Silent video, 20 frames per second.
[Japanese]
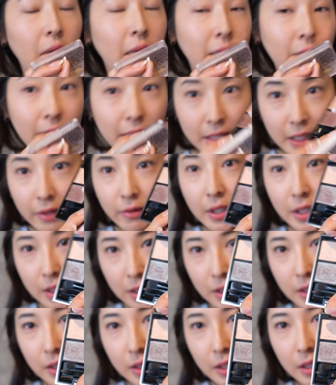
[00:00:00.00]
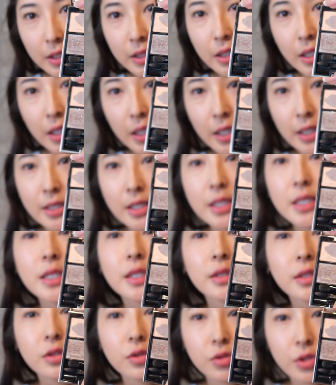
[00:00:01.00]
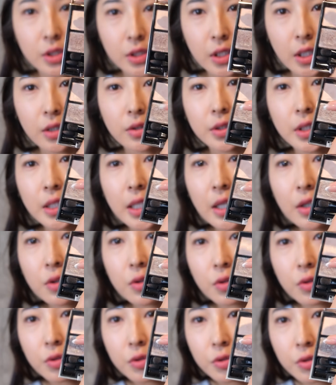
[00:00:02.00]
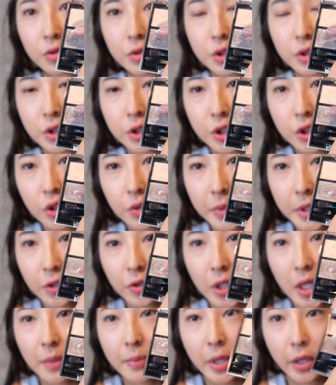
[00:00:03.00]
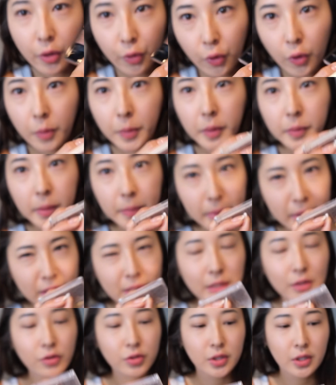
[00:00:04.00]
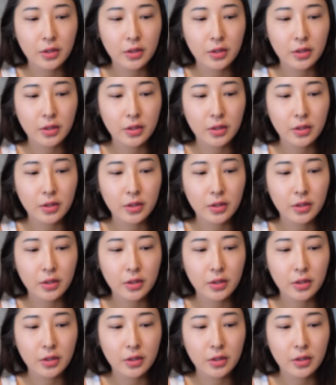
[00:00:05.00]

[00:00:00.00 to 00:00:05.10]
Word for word: イライン代わりに引いて優しい印象にしていくで結構この強めのラメをピピピってのせ